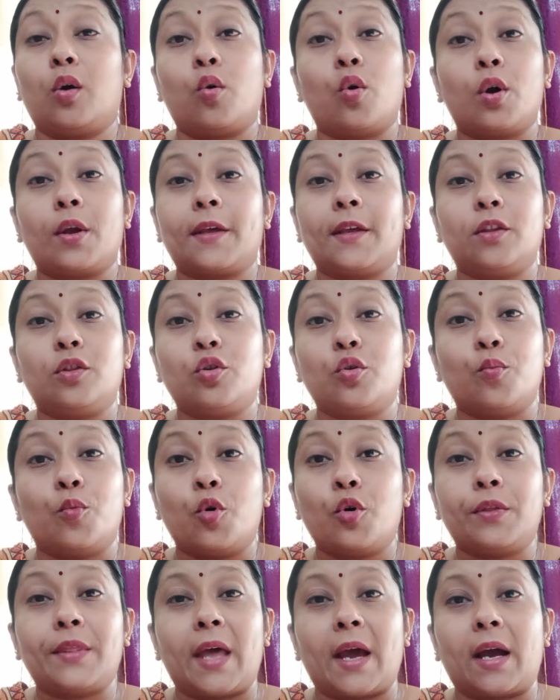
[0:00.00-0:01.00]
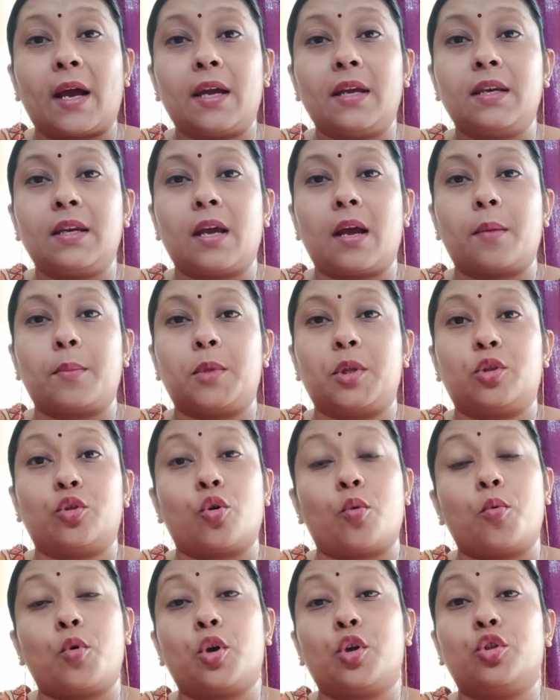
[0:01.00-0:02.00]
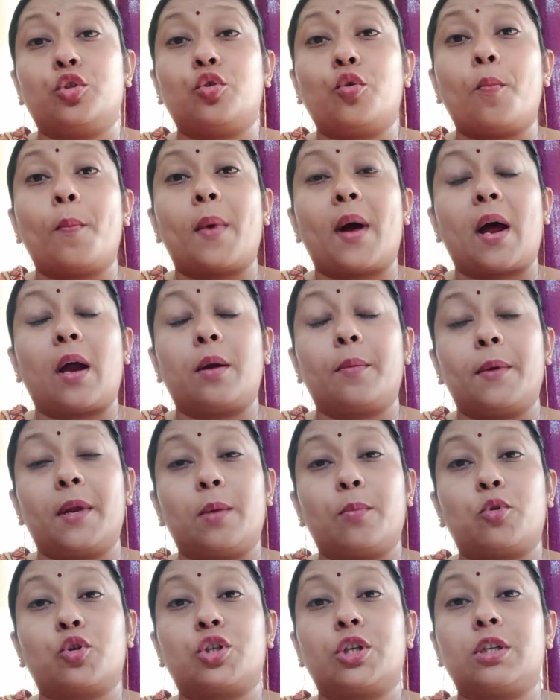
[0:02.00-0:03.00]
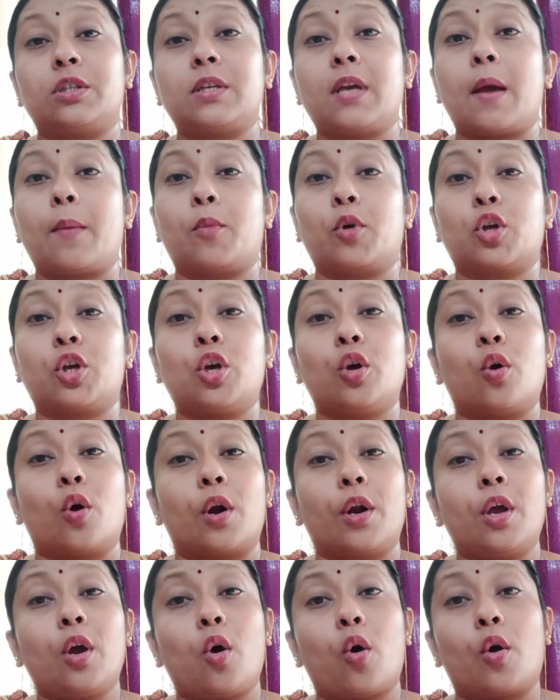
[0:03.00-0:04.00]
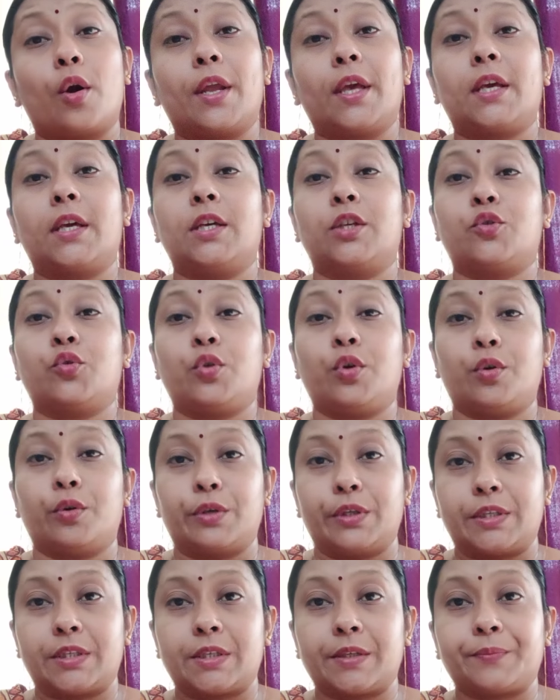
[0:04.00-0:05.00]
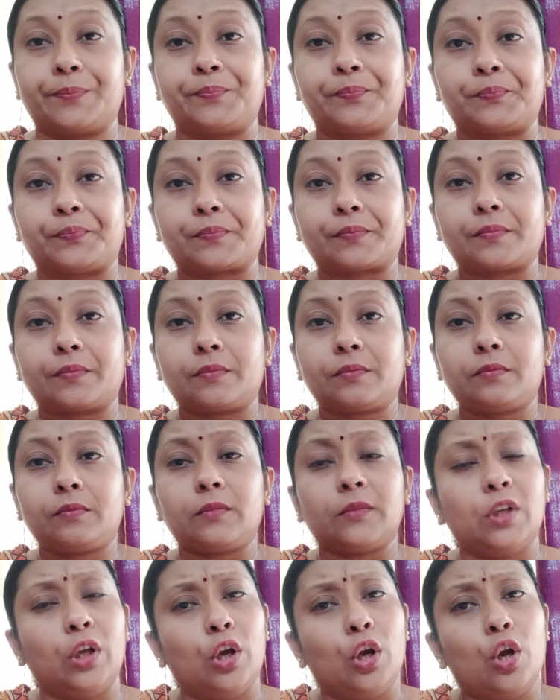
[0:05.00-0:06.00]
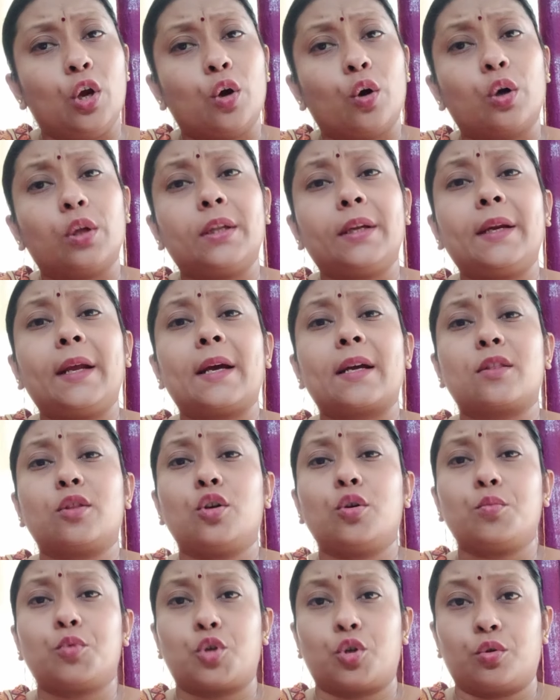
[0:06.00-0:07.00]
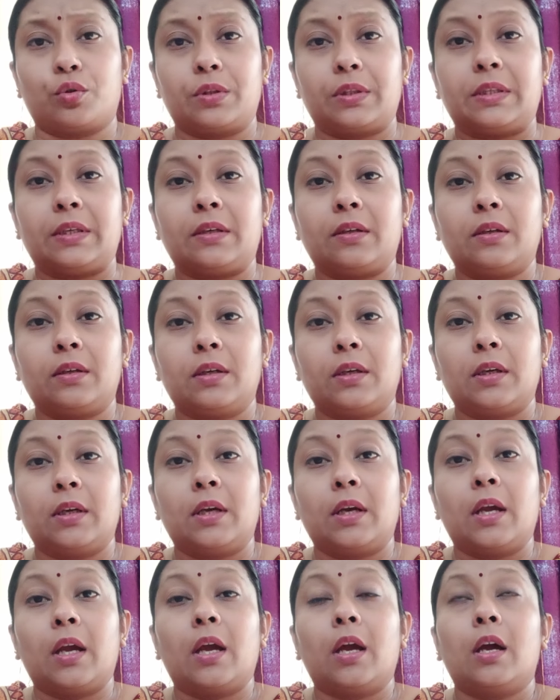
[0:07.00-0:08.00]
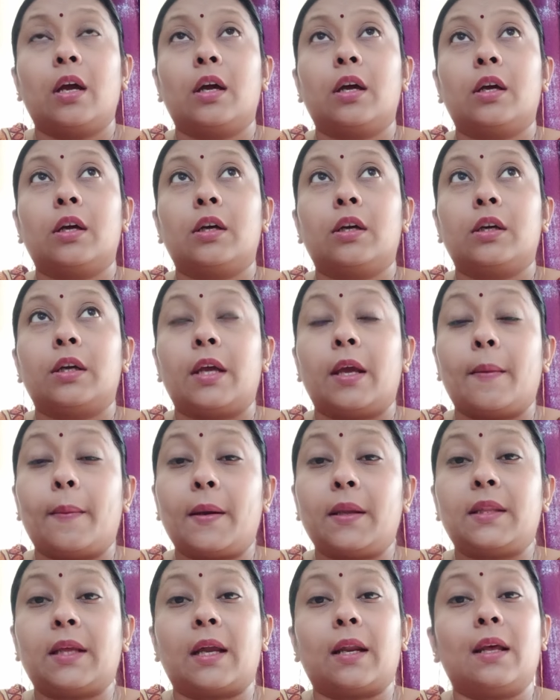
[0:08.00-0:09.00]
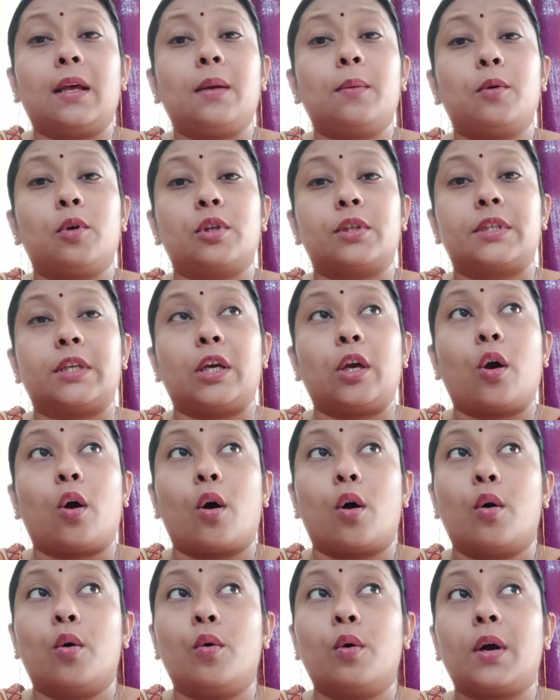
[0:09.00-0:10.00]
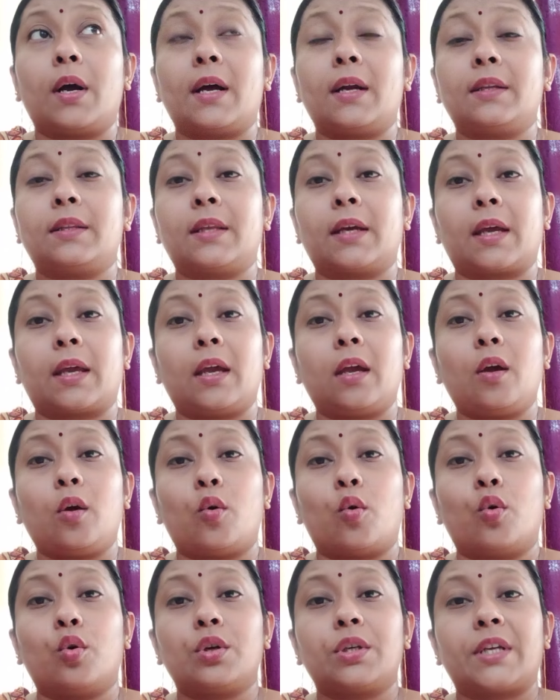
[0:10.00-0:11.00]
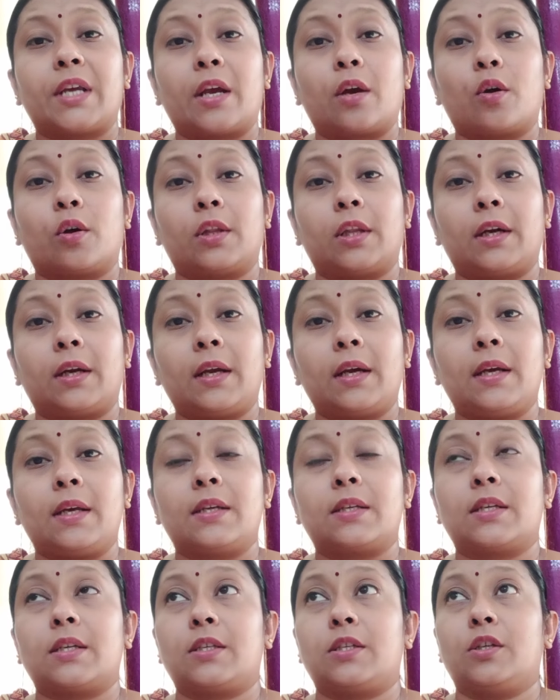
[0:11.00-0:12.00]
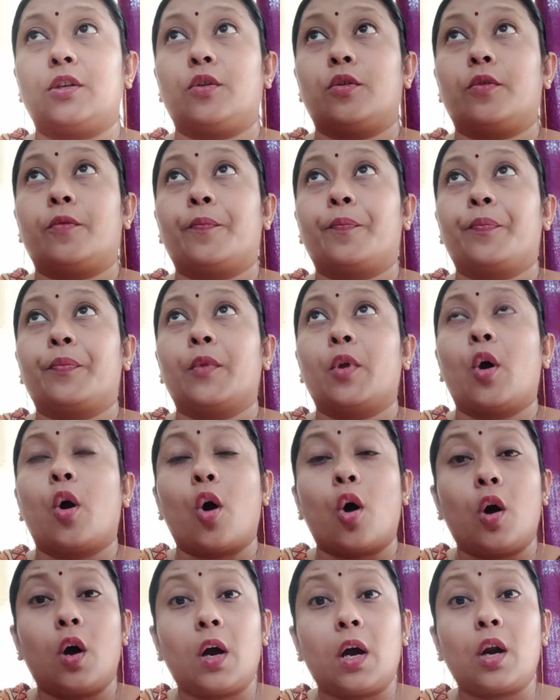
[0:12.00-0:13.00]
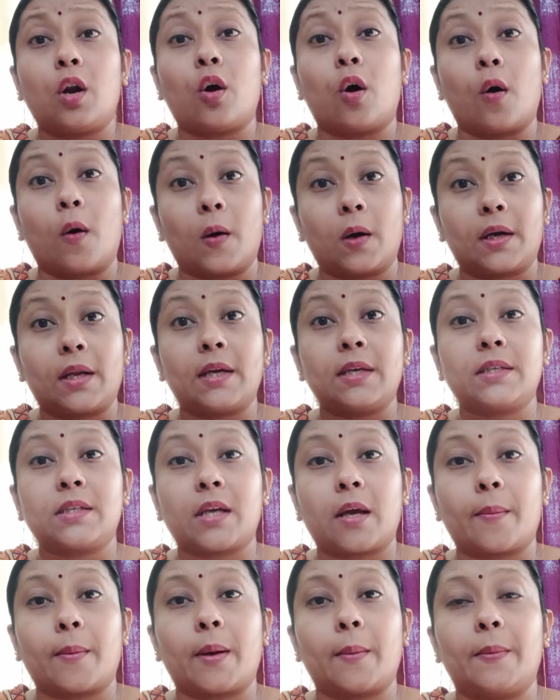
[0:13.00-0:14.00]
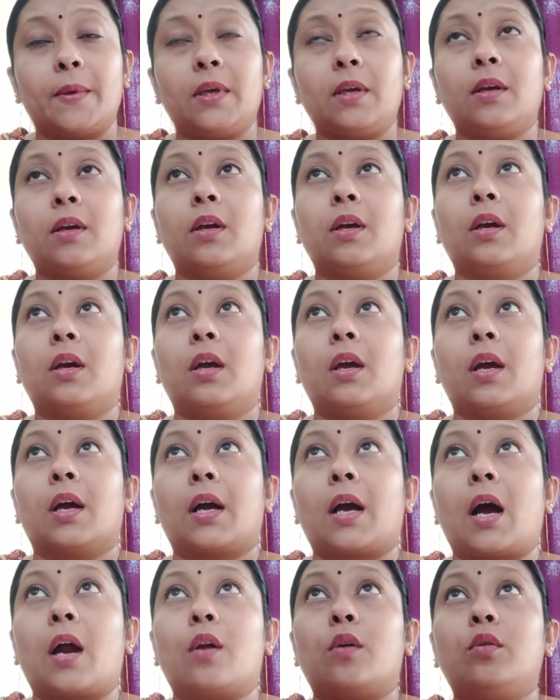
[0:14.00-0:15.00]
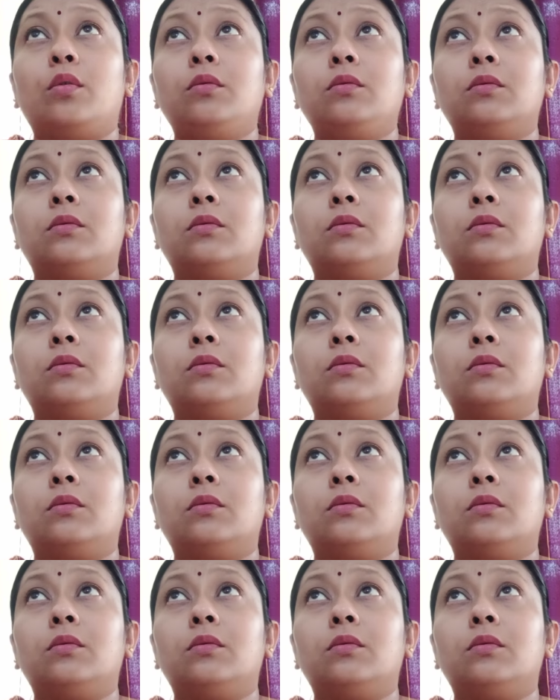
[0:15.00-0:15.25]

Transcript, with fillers: ওর কিন্তু মুখ দেখাইনি আমি তবু কিন্তু মার্বেল বসেছে এমনকি ঘরে অনেক কিছুই হয়েছে কথাটা একদম সত্যি এবার দালাল বলছে অহংকার থেকে ওর সেই কথাটা এসেছিল অহংকার হওয়াটাই স্বাভাবিক কারণ